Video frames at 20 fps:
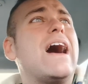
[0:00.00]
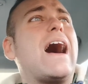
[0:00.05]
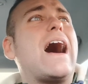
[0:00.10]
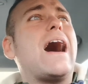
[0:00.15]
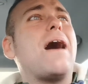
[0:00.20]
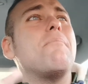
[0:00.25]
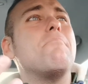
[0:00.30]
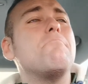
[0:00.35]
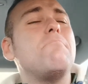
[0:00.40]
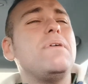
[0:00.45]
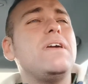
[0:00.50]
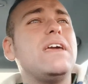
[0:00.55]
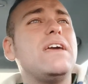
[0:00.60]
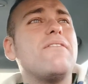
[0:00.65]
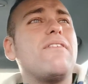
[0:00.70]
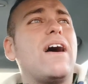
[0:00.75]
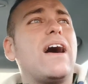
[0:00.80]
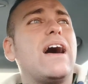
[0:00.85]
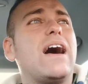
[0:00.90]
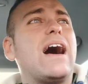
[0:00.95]

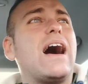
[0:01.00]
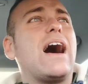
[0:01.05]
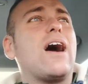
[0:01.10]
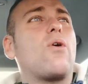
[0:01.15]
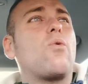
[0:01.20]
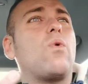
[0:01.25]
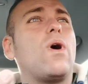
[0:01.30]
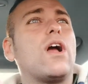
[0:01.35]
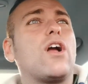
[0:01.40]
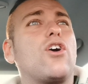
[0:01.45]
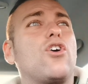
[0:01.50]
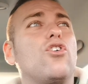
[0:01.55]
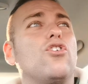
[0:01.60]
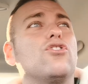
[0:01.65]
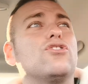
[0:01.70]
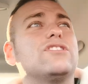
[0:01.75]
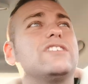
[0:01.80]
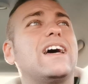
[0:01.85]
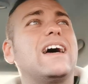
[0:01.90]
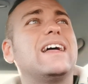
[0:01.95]
ambiva a
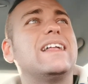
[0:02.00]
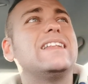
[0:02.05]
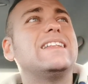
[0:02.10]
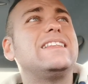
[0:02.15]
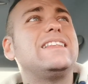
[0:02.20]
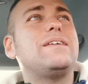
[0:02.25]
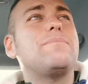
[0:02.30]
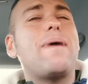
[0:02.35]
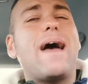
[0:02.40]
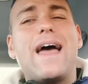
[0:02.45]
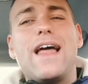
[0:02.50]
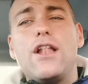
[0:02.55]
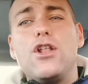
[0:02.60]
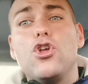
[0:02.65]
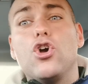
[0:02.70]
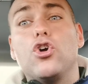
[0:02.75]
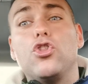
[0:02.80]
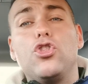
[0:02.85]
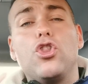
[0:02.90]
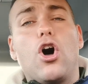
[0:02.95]
qualcosa di
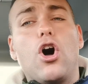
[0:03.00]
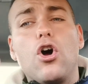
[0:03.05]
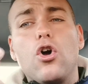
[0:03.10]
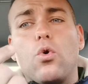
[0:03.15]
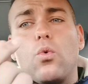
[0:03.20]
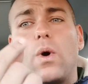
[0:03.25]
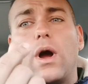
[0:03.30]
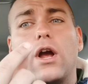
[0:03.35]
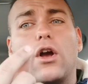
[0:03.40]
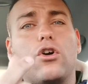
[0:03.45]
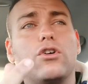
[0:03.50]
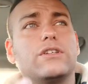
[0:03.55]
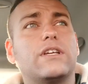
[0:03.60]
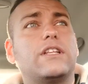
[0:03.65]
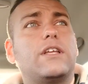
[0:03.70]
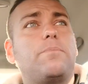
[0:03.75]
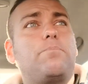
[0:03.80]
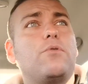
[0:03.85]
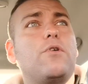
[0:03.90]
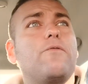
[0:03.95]
meglio, non qualcosa
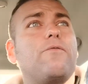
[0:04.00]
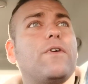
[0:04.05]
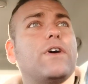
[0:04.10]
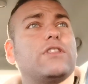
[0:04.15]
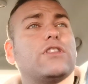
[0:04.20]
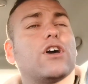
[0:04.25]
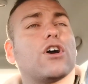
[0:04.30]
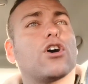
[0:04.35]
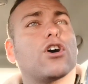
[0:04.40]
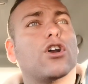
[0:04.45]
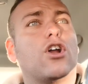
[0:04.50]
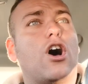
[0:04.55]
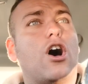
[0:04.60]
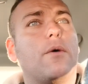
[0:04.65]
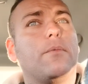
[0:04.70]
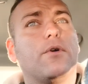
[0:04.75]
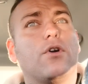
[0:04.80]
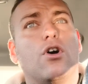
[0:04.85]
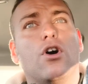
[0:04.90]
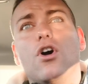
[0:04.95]
di più in fatto
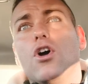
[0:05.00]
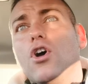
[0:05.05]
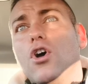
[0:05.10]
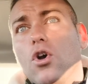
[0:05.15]
economico.